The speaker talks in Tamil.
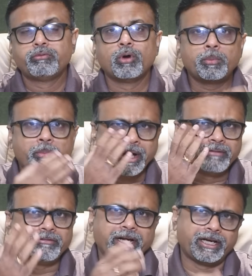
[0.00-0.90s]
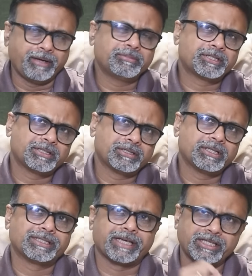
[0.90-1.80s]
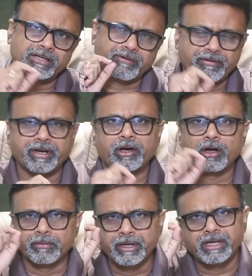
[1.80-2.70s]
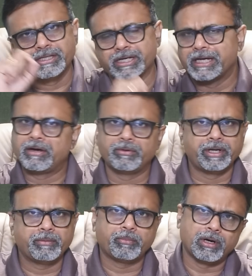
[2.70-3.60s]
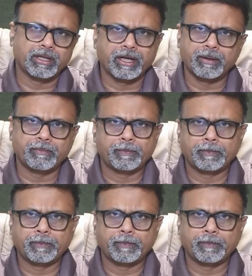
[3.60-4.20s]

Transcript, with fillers: ஃபோர் பாயிண்ட் ஃபைவ் டைம்ஸ் த சைஸ் ஆஃப் அவர் எக்கானமி சைனாவினுடைய பொருளாதாரம்